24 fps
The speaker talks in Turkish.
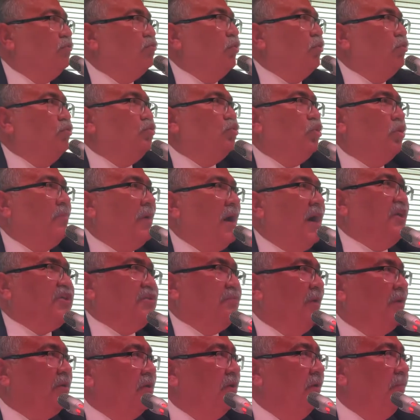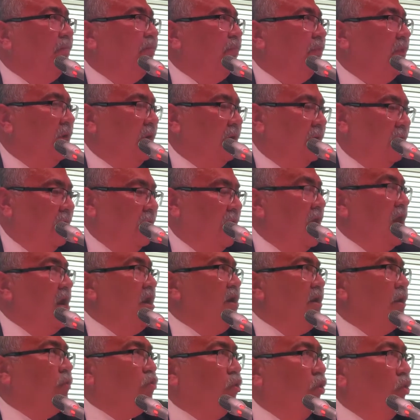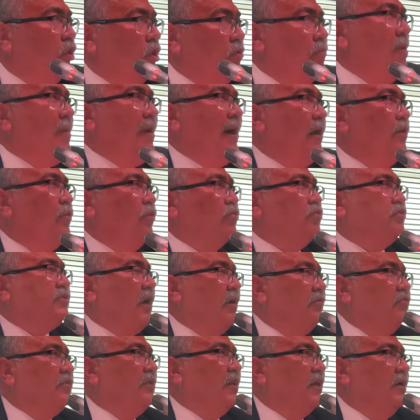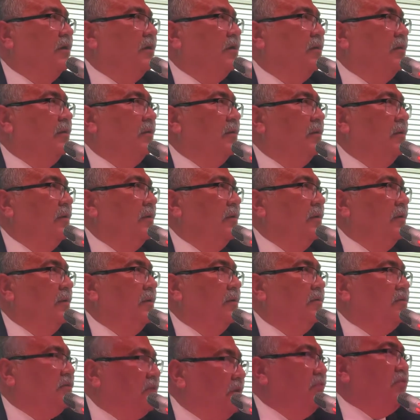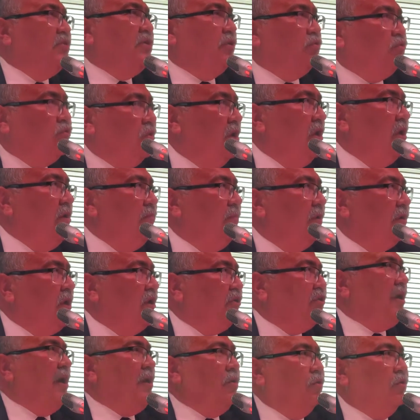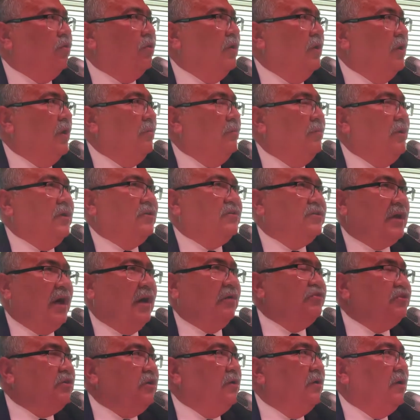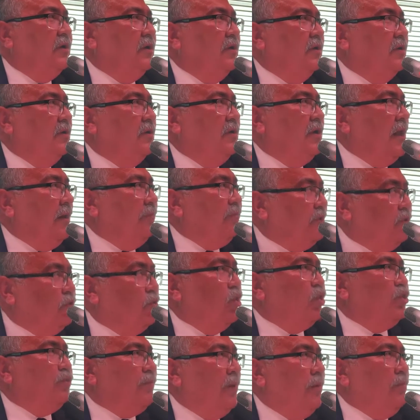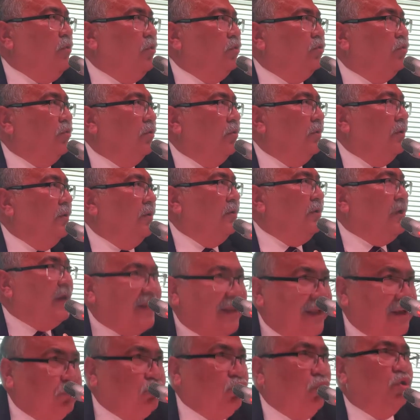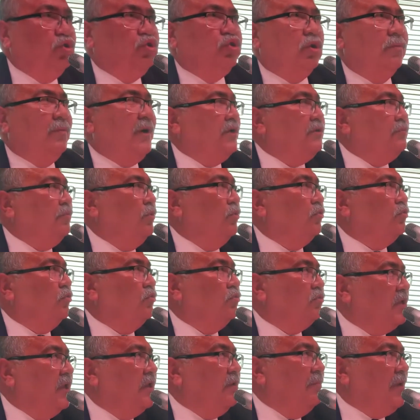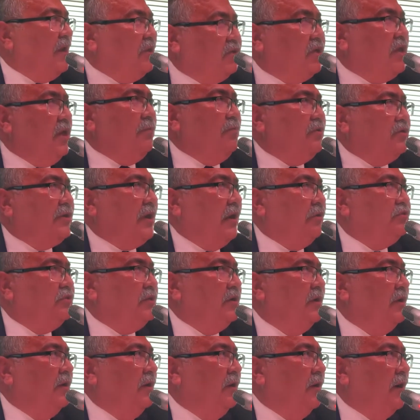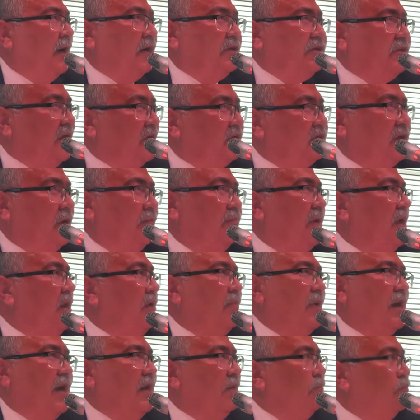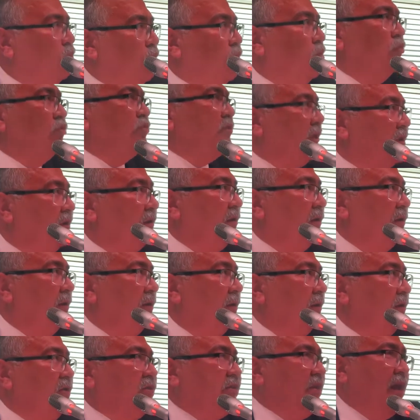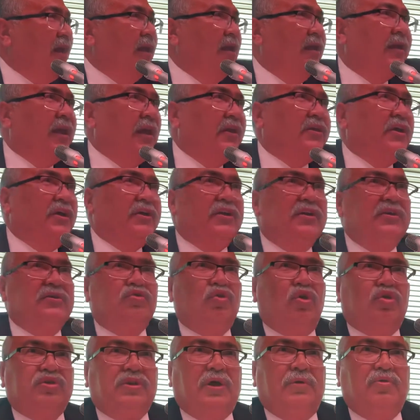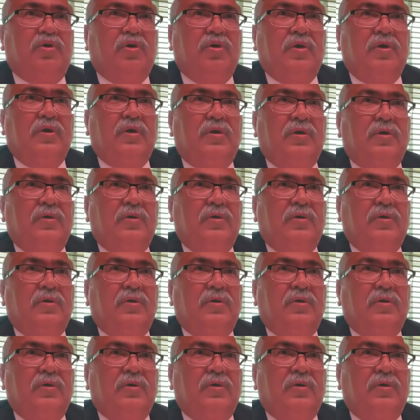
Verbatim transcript: Soruşturma açmadı. Elini kolunu mu bağlıyordu savcıların? Size bir şey söyleyeyim mi? Geçen gün bir savcı ya bir görüşmem oldu. Neden soruşturma açmıyorsunuz dedim. Etkili bir savcı açarsam benim halim ne olur dedi. İşte getirdiğiniz nokta bu.